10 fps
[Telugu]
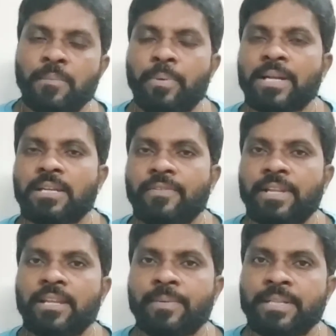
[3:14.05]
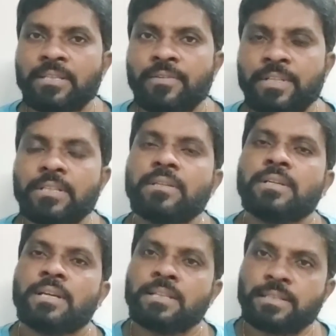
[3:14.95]
పార్టీ విలీనమైన తర్వాత
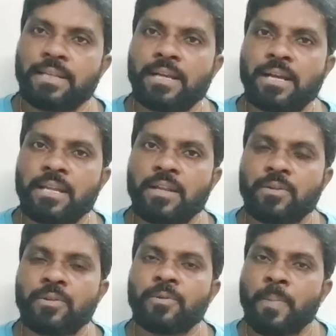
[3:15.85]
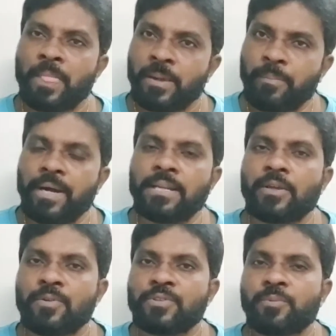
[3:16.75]
తెలంగాణలోను
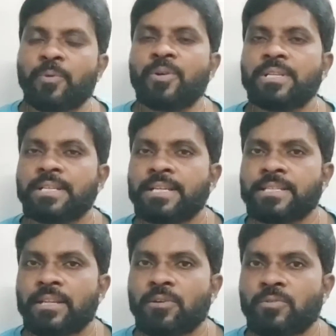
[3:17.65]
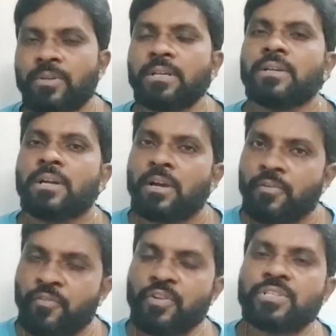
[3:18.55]
పాలేరు నుంచి పోటీ చేయించినా కూడా
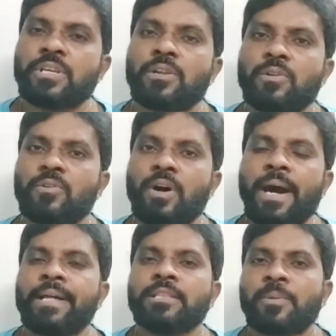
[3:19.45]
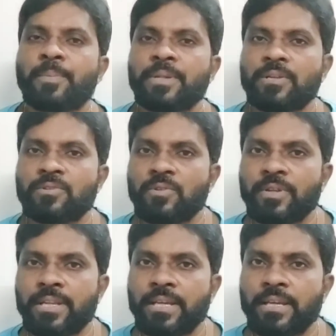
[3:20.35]
ఫ్యూచర్లో
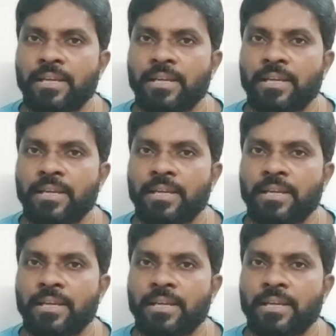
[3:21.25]
ఆంధ్రప్రదేశ్లోనే